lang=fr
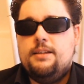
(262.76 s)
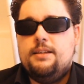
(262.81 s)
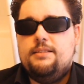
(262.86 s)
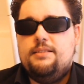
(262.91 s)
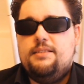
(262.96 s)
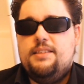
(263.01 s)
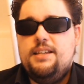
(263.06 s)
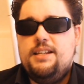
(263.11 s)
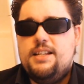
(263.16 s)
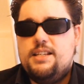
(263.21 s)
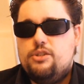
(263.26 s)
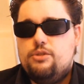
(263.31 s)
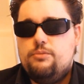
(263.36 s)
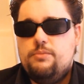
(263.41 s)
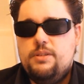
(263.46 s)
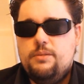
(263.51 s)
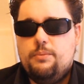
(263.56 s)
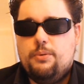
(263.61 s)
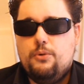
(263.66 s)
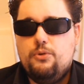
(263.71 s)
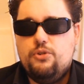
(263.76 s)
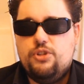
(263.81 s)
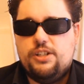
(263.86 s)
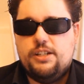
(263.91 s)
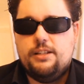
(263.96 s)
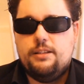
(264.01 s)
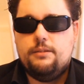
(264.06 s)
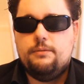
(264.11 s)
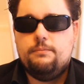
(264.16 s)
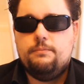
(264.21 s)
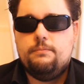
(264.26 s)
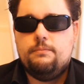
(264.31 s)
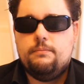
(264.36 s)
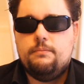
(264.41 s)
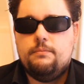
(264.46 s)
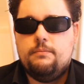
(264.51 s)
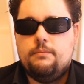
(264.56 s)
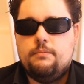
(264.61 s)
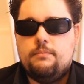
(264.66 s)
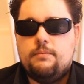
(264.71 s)
Dès la semaine prochaine,
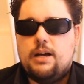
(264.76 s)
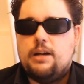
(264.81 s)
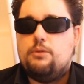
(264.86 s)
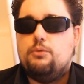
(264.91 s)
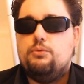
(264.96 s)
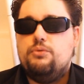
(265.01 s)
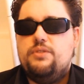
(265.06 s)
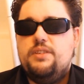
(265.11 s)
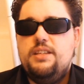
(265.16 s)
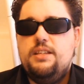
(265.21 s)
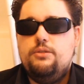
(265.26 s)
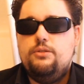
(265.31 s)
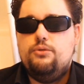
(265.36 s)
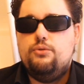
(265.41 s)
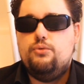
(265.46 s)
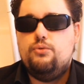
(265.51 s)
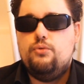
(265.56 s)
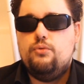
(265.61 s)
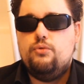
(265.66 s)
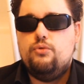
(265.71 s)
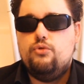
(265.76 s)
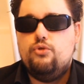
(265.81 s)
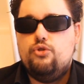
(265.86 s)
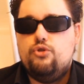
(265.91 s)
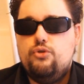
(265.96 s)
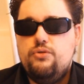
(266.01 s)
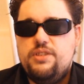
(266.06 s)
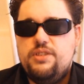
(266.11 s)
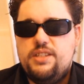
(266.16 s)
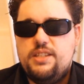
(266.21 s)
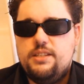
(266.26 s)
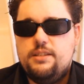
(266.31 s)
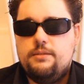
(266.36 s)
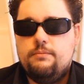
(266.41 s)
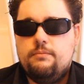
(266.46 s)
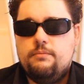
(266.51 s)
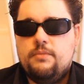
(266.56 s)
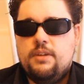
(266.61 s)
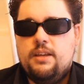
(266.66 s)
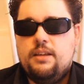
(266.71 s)
à compter de jeudi
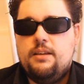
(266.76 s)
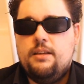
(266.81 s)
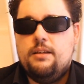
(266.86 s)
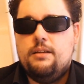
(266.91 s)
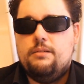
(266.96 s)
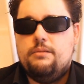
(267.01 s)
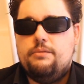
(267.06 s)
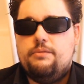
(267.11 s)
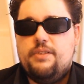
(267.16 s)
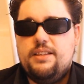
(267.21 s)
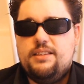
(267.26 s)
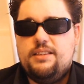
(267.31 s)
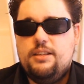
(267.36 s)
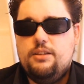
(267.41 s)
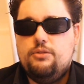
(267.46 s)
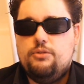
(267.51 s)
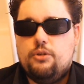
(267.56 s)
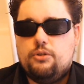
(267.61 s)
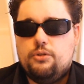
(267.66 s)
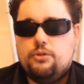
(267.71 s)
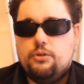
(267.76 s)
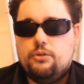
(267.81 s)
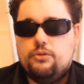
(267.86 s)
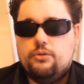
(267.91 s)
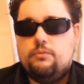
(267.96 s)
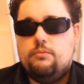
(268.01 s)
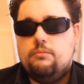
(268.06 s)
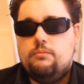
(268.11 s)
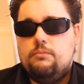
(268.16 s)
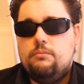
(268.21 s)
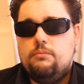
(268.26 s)
21h30,